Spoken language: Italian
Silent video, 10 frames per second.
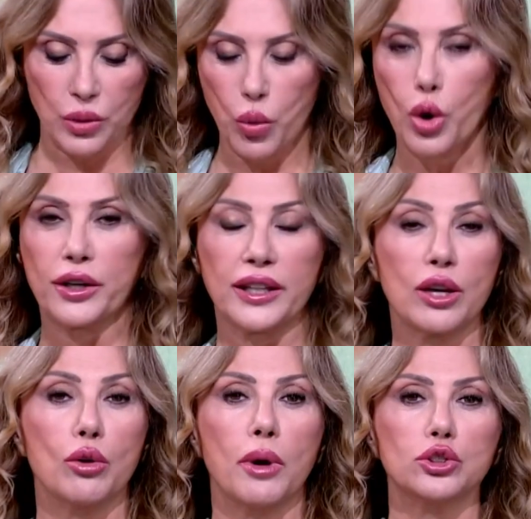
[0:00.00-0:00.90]

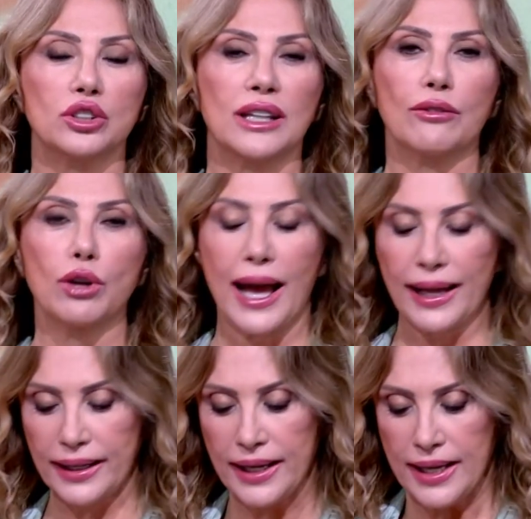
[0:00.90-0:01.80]
working, un modo di
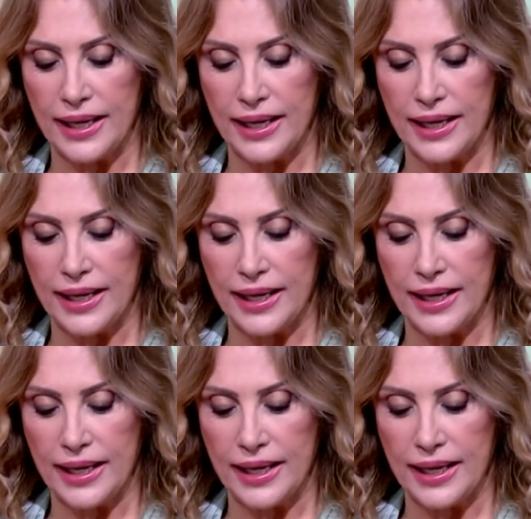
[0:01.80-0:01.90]
lavorare